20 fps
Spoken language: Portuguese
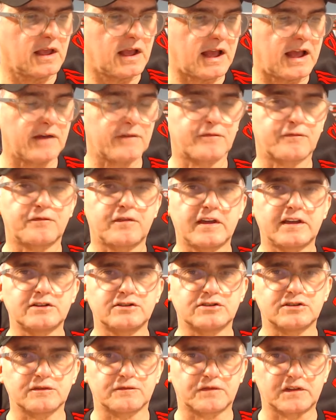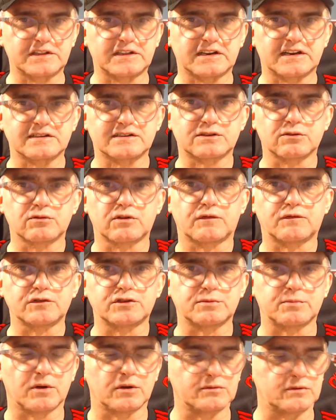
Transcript: A FEG, Federação de Futebol do